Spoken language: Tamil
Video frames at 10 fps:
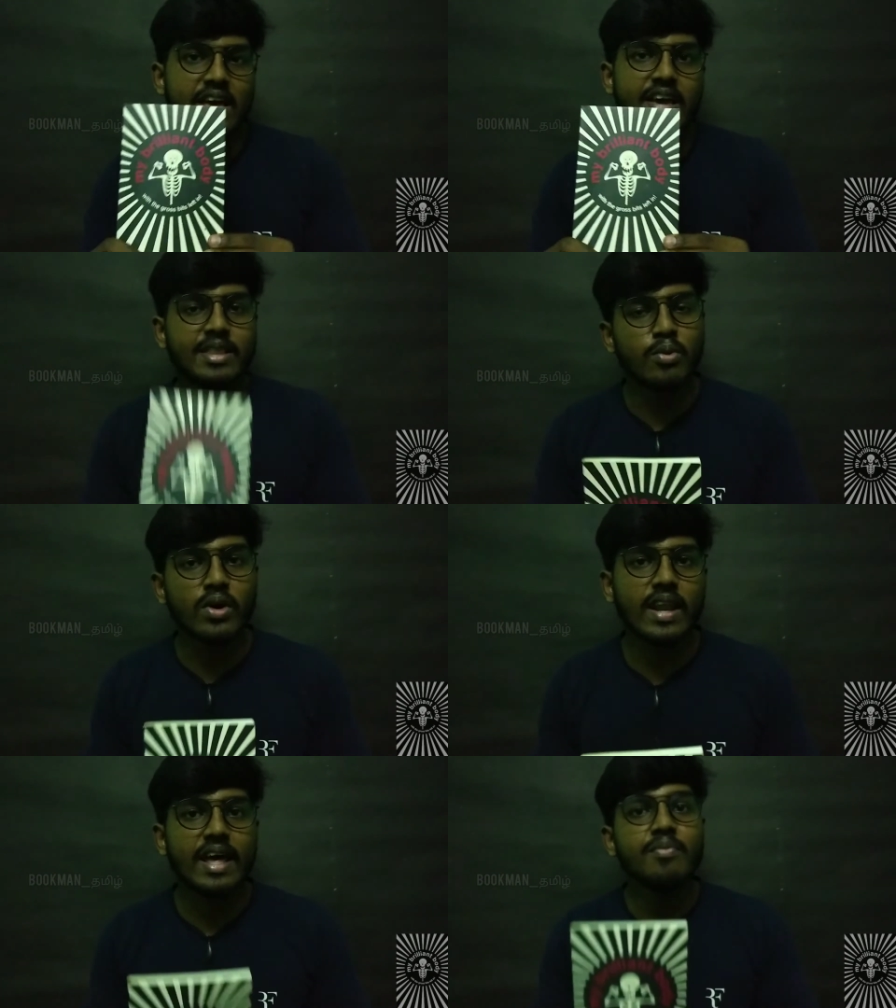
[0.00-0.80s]
இந்த
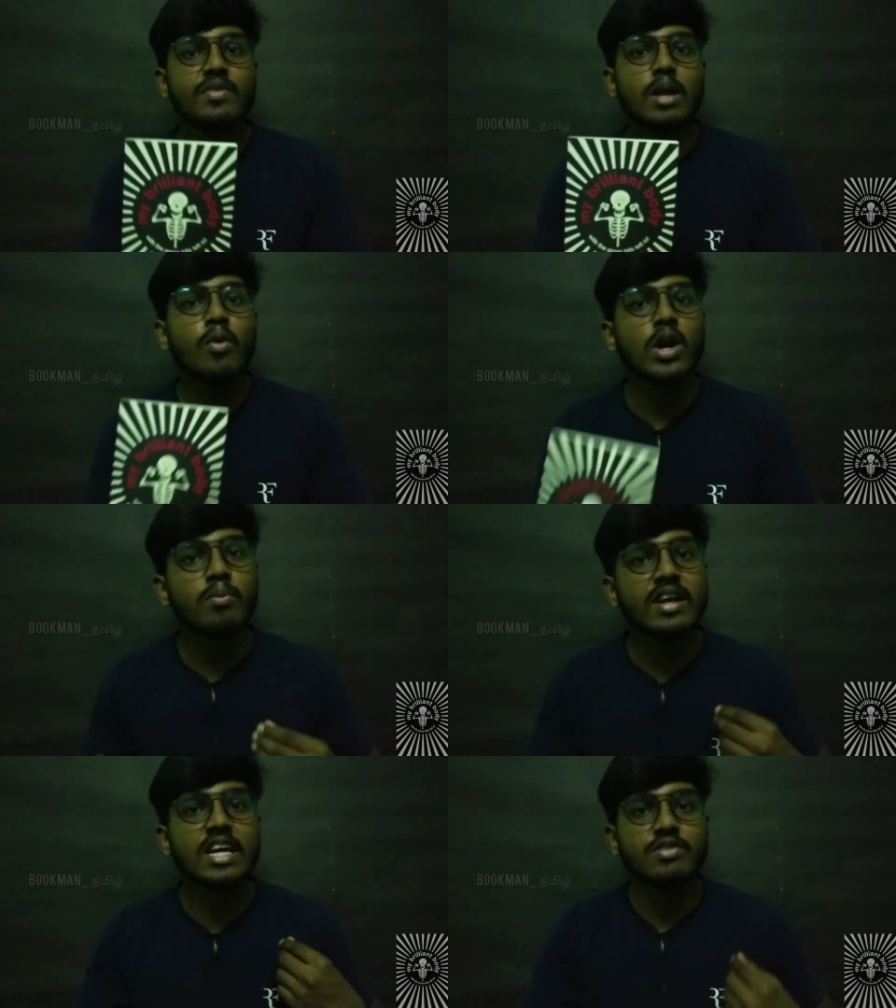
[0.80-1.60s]
புக்கில் நம்ம உடம்புல
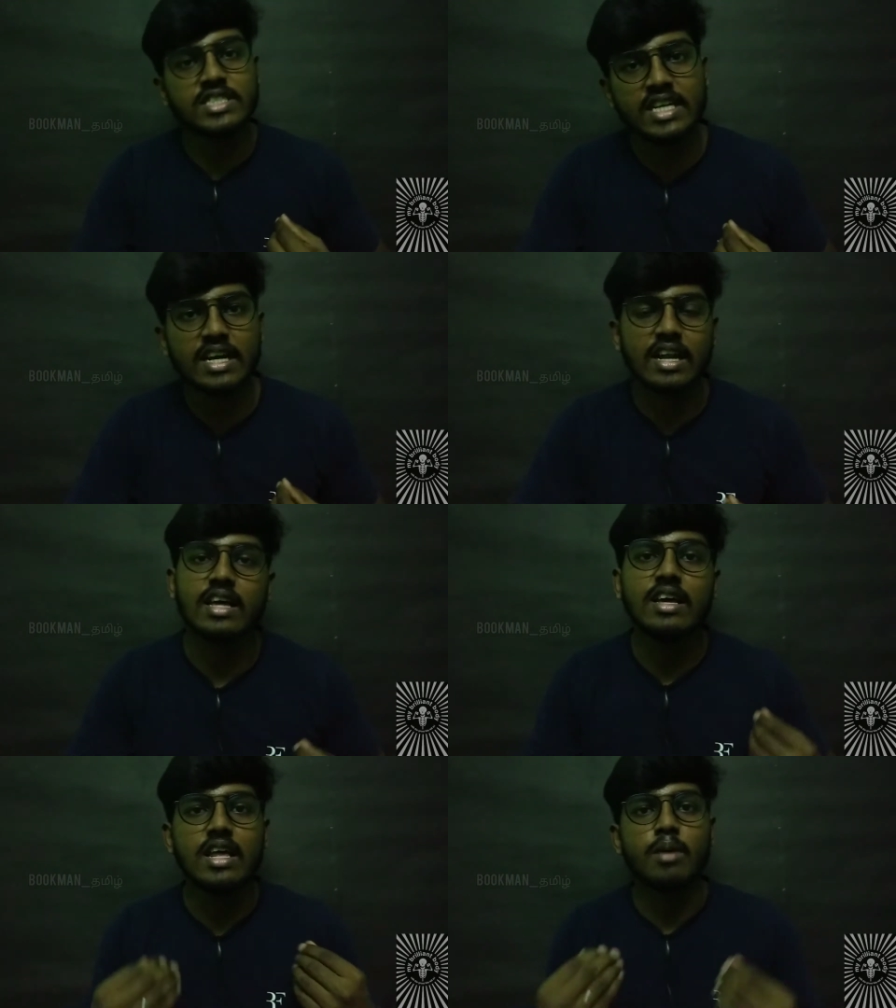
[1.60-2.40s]
இருக்க விஷயங்களை
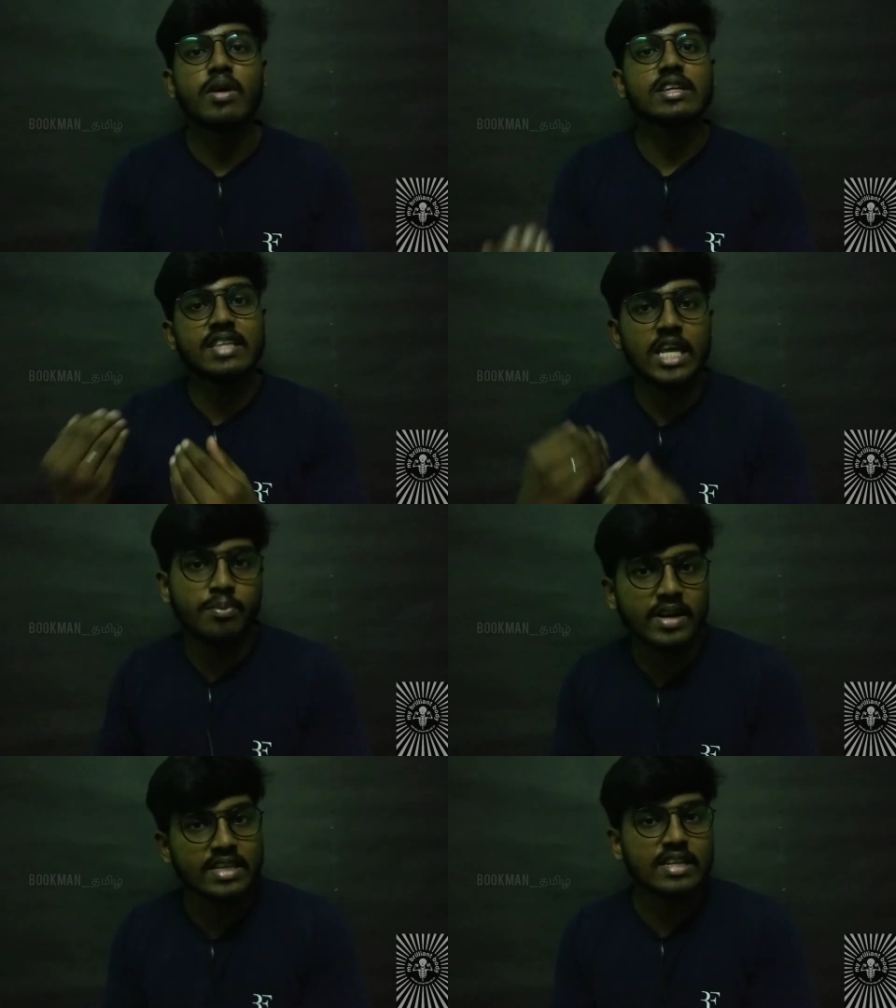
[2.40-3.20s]
நமக்கு
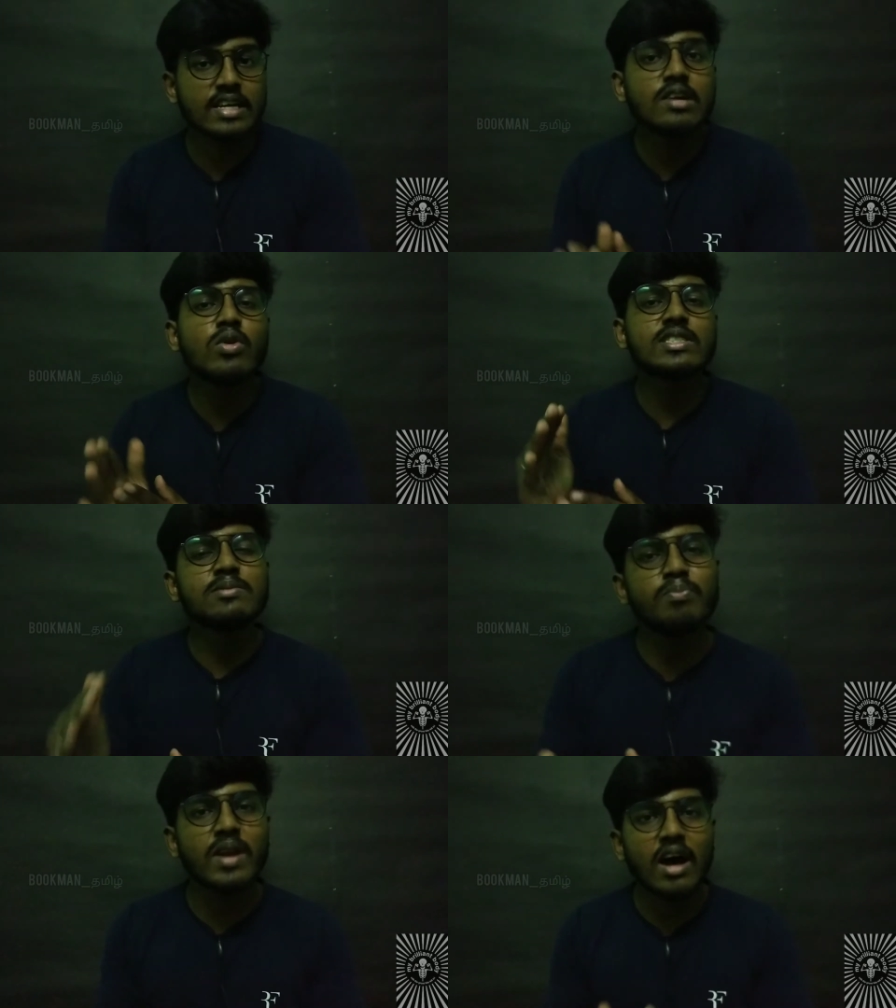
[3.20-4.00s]
தெரியப்படுத்துறதுக்கு எவ்வளோ
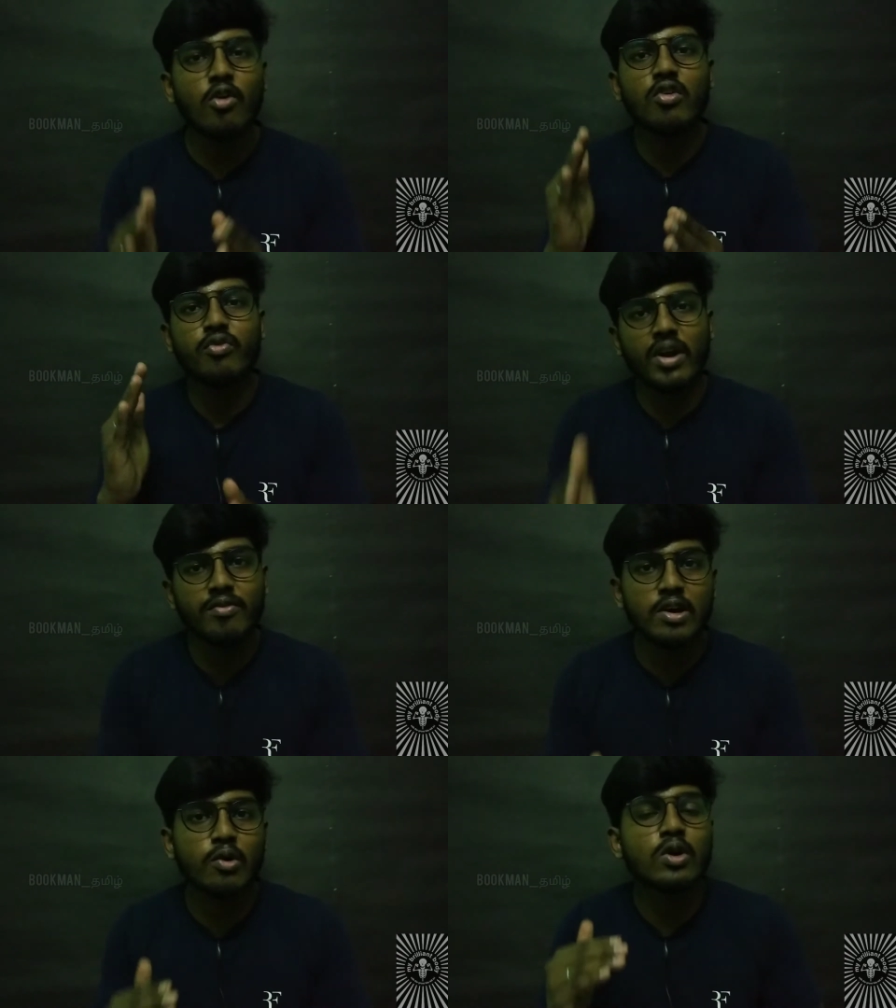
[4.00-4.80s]
சிம்பிளாக ஒரு ஃபன் வே
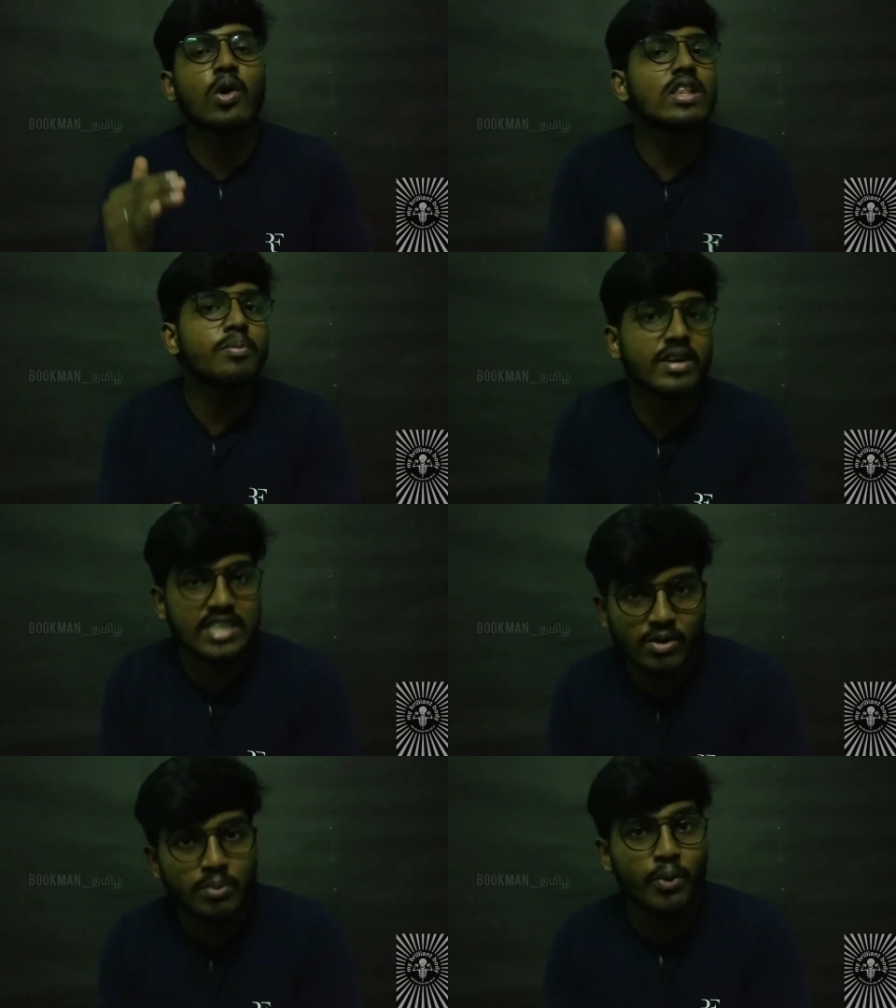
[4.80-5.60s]
ஒரு குழந்தை படித்தா
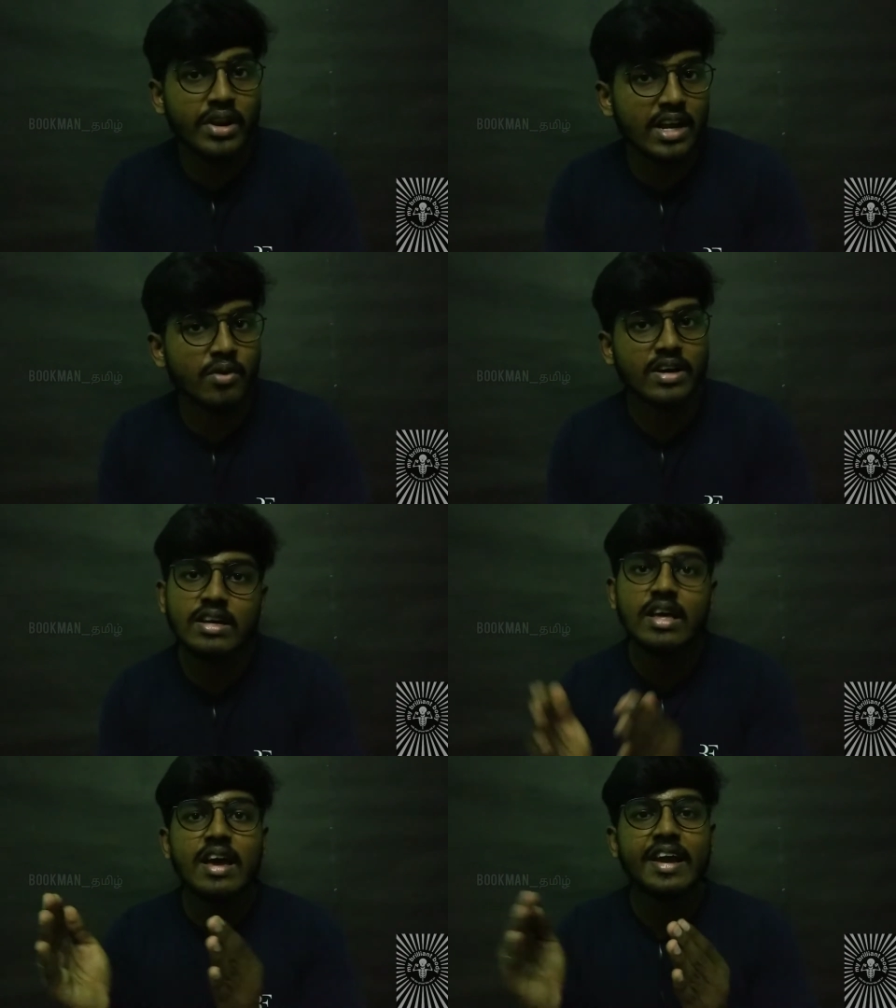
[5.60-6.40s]
கூட புரியிற அளவுக்கு
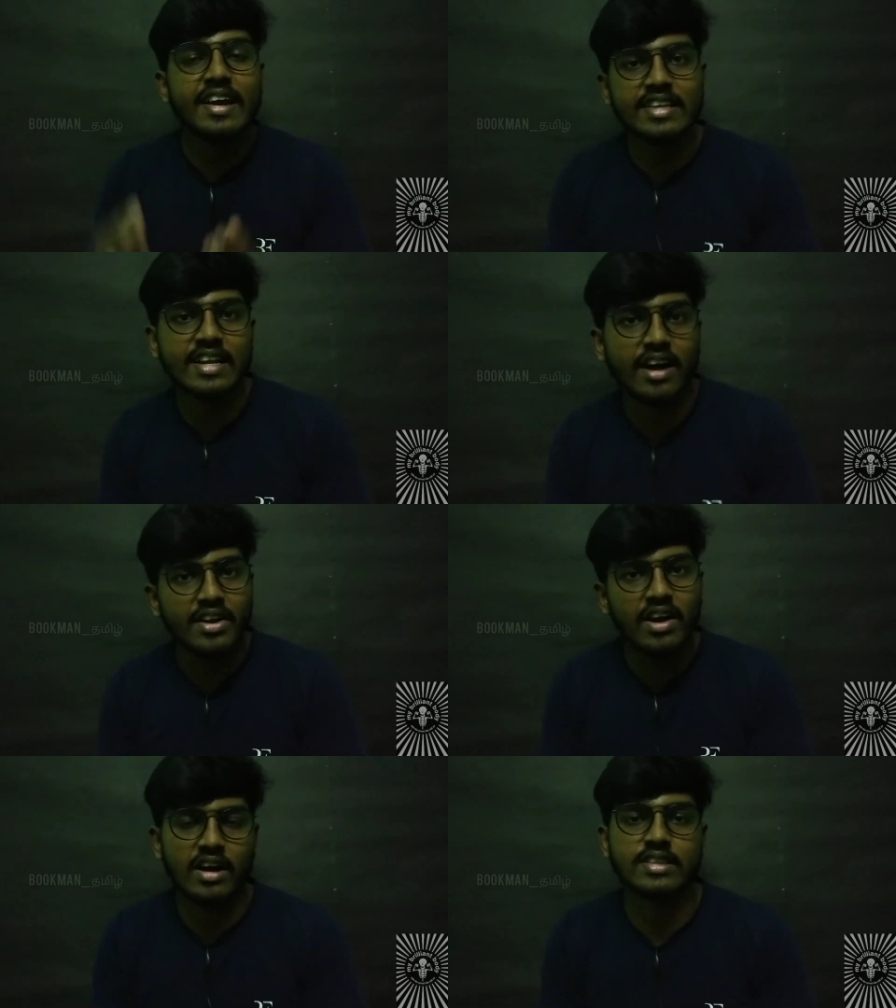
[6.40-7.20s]
எழுதியிருக்காரு
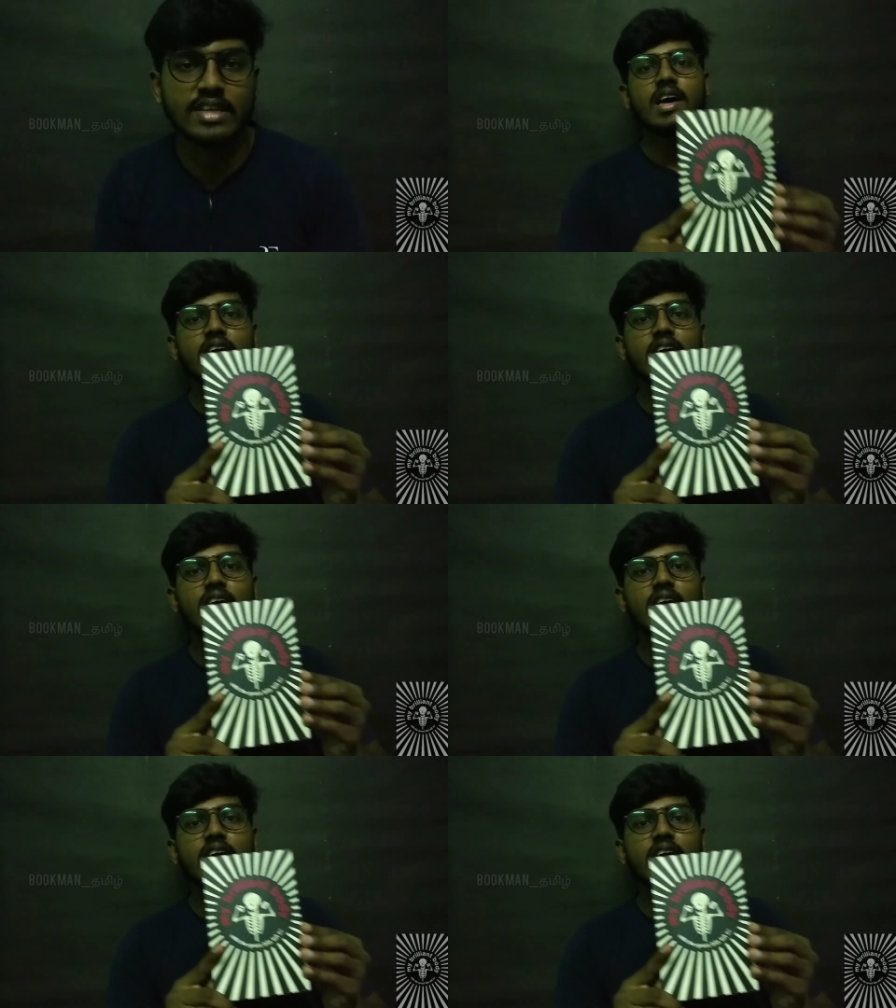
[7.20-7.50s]
ஆத்தர்